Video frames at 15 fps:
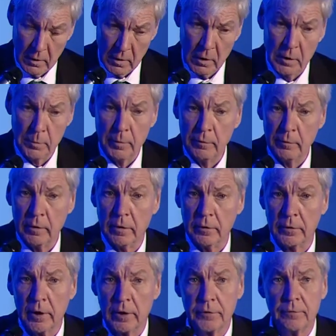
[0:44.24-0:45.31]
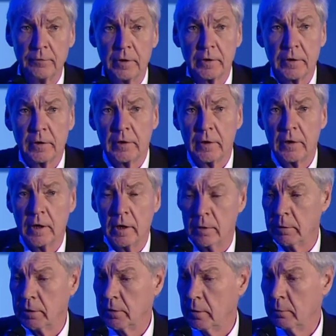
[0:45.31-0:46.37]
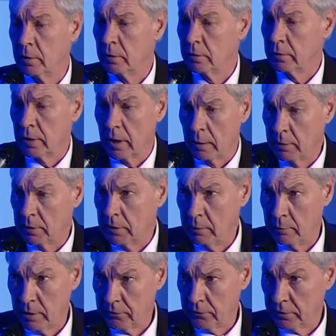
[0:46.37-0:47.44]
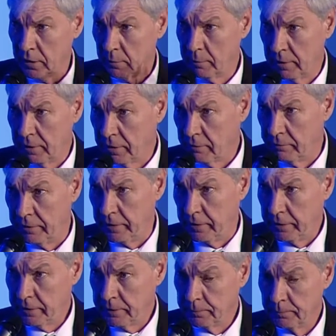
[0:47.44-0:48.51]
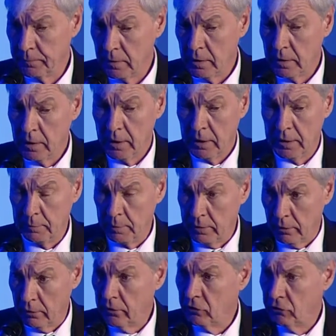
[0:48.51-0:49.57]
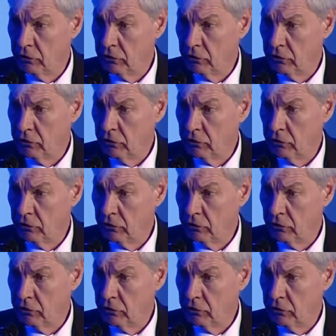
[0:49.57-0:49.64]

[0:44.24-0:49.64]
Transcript: Ich bin Interessenvertreter der Arbeitnehmerinnen und Arbeitnehmer, als solcher bin ich gewählt. Ich bin auch nicht